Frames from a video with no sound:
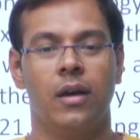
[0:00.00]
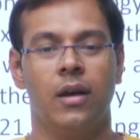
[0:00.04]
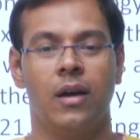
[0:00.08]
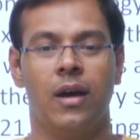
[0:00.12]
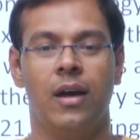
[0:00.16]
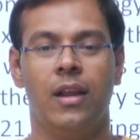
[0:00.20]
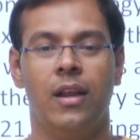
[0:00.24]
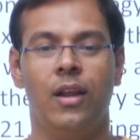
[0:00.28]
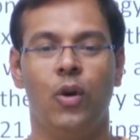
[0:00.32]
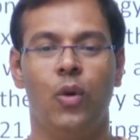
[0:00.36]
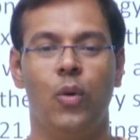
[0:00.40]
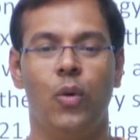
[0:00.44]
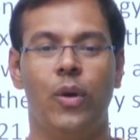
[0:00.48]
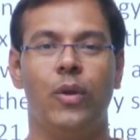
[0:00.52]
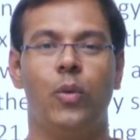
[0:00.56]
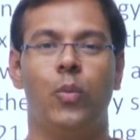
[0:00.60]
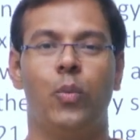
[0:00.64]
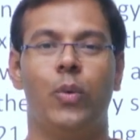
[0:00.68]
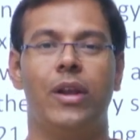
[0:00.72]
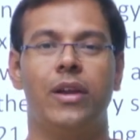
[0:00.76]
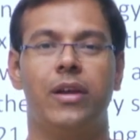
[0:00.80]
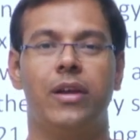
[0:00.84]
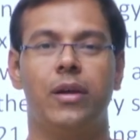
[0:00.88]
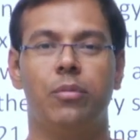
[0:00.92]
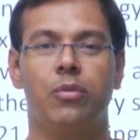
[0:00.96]
हेलो एंड
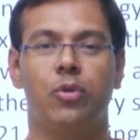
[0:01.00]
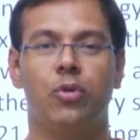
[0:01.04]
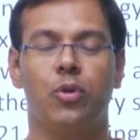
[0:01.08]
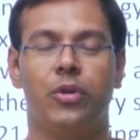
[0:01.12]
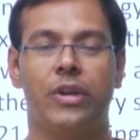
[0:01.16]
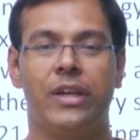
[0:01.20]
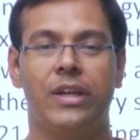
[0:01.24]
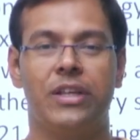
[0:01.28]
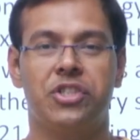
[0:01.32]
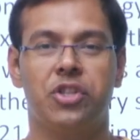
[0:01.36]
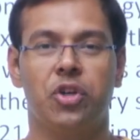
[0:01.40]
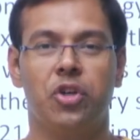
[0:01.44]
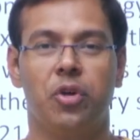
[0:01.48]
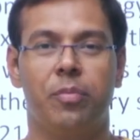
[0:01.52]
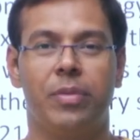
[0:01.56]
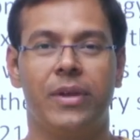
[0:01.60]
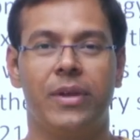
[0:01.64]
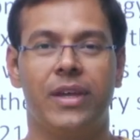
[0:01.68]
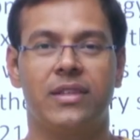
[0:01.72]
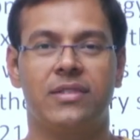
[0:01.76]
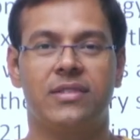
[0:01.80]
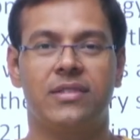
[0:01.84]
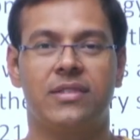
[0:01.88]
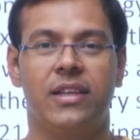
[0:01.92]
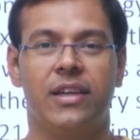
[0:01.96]
वेलकम टू रीच
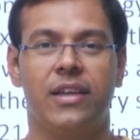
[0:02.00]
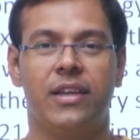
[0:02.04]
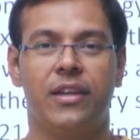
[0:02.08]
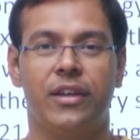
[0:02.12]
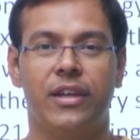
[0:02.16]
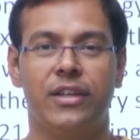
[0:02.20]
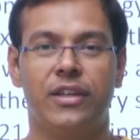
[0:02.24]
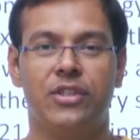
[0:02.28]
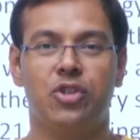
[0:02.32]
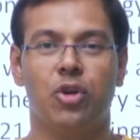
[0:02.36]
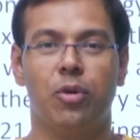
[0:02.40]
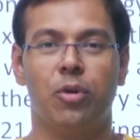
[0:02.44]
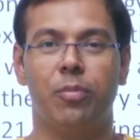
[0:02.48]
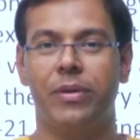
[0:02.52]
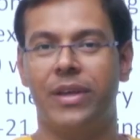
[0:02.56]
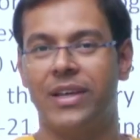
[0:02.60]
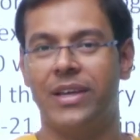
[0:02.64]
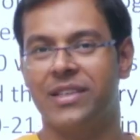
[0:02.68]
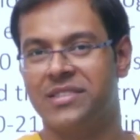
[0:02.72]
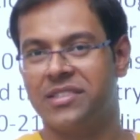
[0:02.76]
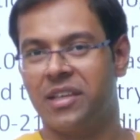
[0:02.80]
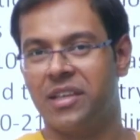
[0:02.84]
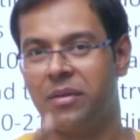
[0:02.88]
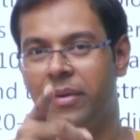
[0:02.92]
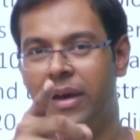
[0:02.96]
यूपीएससी रीच
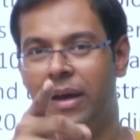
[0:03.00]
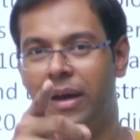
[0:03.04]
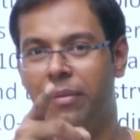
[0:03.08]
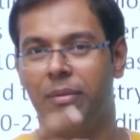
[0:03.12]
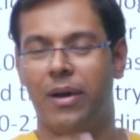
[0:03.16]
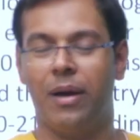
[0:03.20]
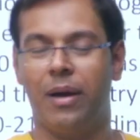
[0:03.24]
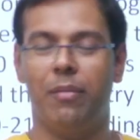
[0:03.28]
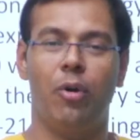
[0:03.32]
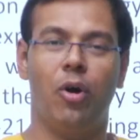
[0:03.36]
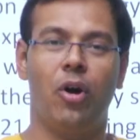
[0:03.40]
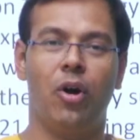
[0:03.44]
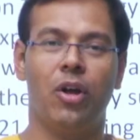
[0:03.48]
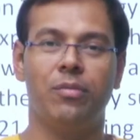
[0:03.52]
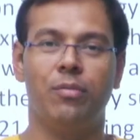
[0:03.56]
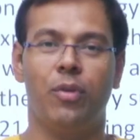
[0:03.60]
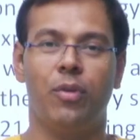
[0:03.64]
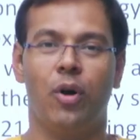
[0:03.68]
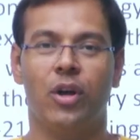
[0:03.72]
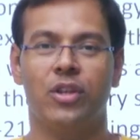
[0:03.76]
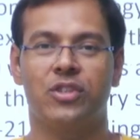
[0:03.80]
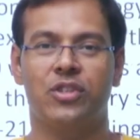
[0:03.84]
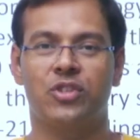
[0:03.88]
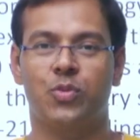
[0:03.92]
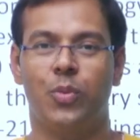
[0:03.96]
यूपीएससी में आपका बहुत
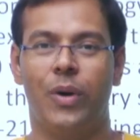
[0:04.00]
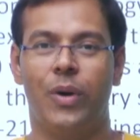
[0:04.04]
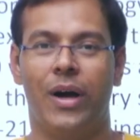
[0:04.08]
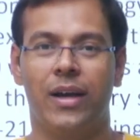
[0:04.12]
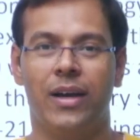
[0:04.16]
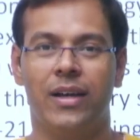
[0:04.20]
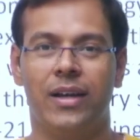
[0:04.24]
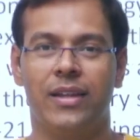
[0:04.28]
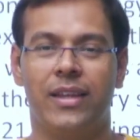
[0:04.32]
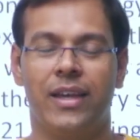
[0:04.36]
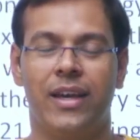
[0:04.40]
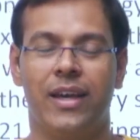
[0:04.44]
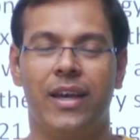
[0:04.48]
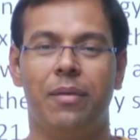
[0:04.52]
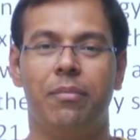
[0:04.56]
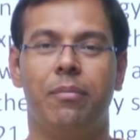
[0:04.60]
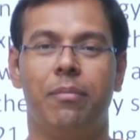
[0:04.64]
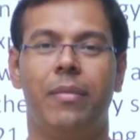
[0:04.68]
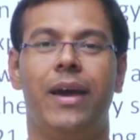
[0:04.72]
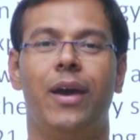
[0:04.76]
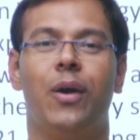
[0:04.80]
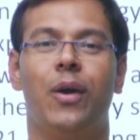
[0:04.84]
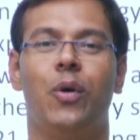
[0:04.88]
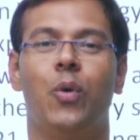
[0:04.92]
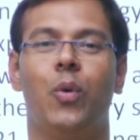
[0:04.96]
बहुत स्वागत है
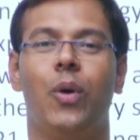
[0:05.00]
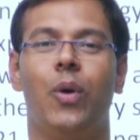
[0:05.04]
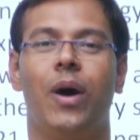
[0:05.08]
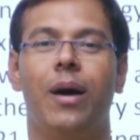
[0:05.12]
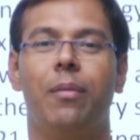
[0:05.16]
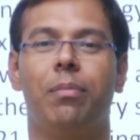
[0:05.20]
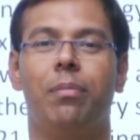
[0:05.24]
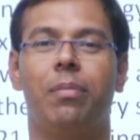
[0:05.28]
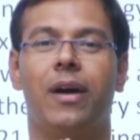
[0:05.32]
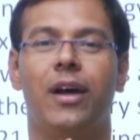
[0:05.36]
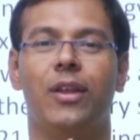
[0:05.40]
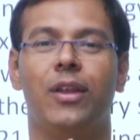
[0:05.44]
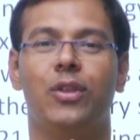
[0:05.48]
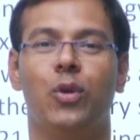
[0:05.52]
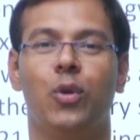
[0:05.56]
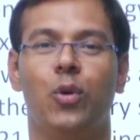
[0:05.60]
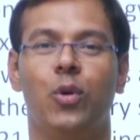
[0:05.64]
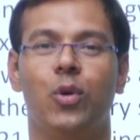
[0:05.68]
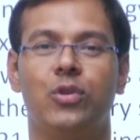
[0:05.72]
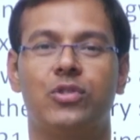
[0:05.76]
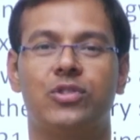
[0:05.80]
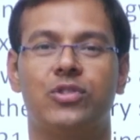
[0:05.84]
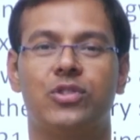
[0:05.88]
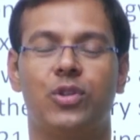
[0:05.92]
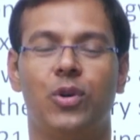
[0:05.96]
मैं हूं आपका
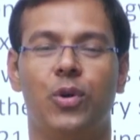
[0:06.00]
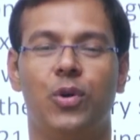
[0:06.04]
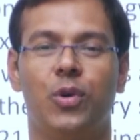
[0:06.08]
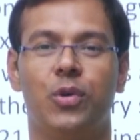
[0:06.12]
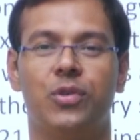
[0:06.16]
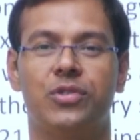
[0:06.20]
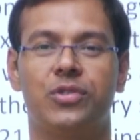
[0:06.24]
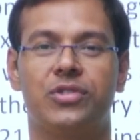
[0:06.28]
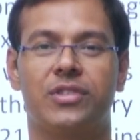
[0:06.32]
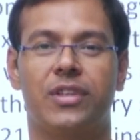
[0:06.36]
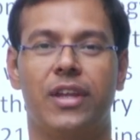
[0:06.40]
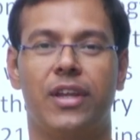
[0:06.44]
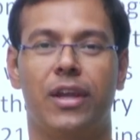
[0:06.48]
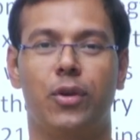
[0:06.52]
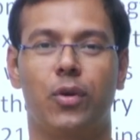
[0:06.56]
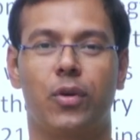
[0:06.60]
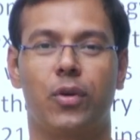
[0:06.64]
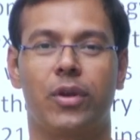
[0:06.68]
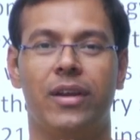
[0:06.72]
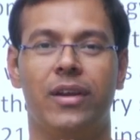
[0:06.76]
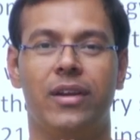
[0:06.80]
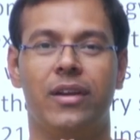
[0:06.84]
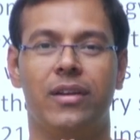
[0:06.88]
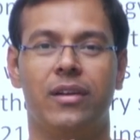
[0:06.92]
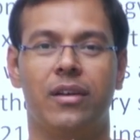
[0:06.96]
दोस्त होस्ट
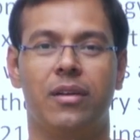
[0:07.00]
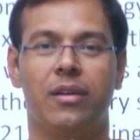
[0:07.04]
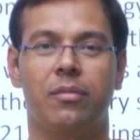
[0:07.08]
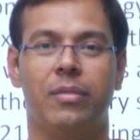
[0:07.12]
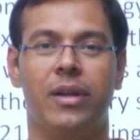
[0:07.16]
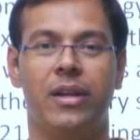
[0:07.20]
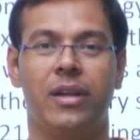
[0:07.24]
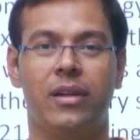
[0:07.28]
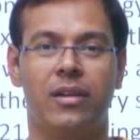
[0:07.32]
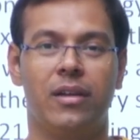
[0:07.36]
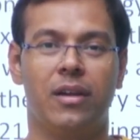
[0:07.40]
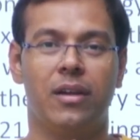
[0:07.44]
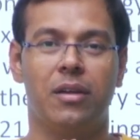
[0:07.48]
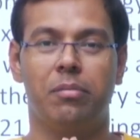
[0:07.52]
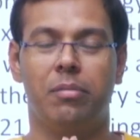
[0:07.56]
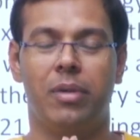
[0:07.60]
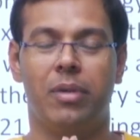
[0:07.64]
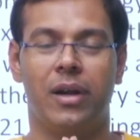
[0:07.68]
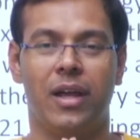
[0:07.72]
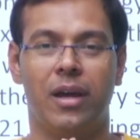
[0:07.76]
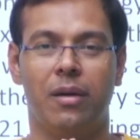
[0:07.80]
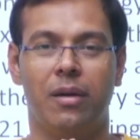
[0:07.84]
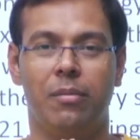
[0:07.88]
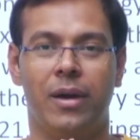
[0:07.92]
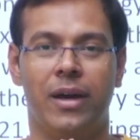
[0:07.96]
एडुकेटर मेंटर
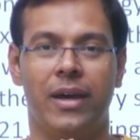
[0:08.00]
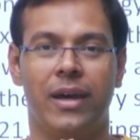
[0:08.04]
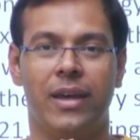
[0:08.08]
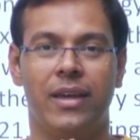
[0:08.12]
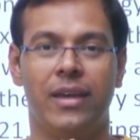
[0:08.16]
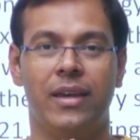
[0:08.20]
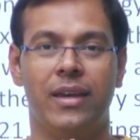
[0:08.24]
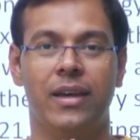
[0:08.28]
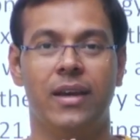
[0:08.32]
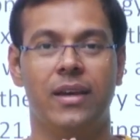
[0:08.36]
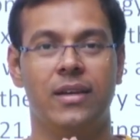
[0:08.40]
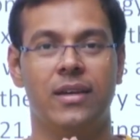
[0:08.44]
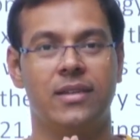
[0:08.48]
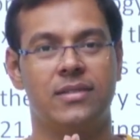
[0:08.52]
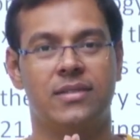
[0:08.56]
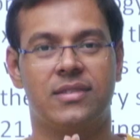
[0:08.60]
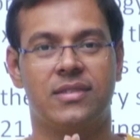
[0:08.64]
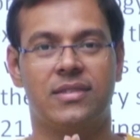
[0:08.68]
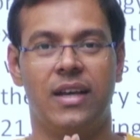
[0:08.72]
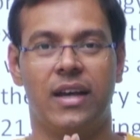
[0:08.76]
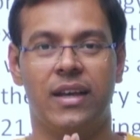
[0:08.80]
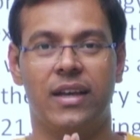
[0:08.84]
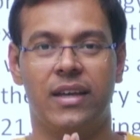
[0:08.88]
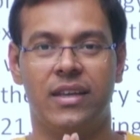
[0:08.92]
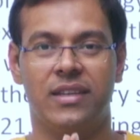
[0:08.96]
बड़ा भाई
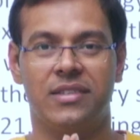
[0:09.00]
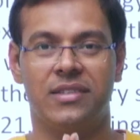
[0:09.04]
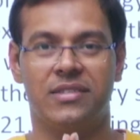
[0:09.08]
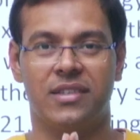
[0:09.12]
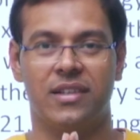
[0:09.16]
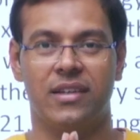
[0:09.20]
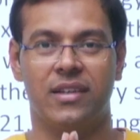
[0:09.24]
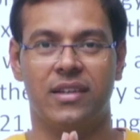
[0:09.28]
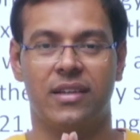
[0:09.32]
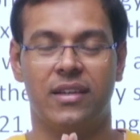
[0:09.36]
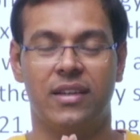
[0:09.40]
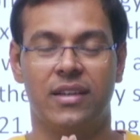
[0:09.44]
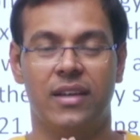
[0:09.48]
सांघी सर